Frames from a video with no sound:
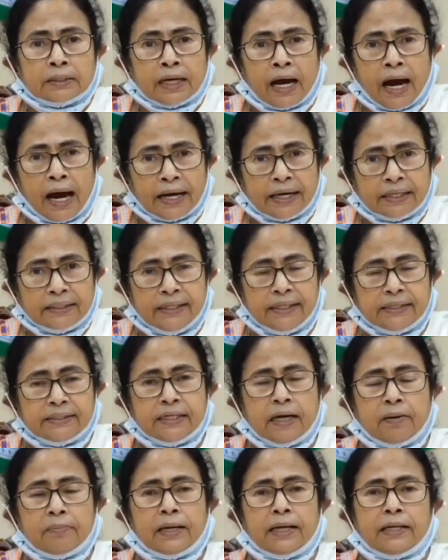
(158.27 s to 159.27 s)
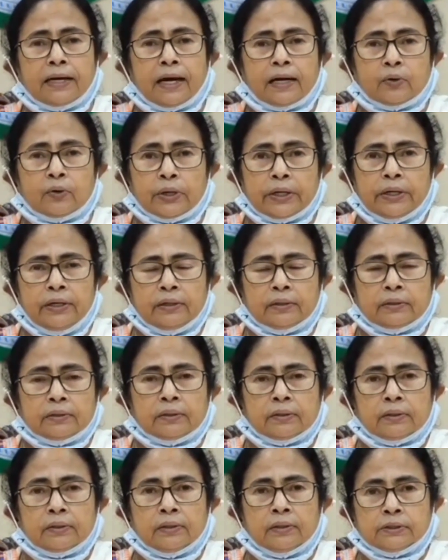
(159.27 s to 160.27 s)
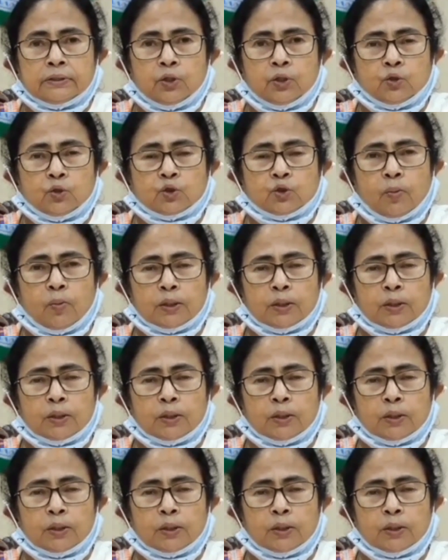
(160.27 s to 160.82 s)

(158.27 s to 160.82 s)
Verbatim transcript: তা আগে দিয়েছি আমরা এই কারণে যে উচ্চ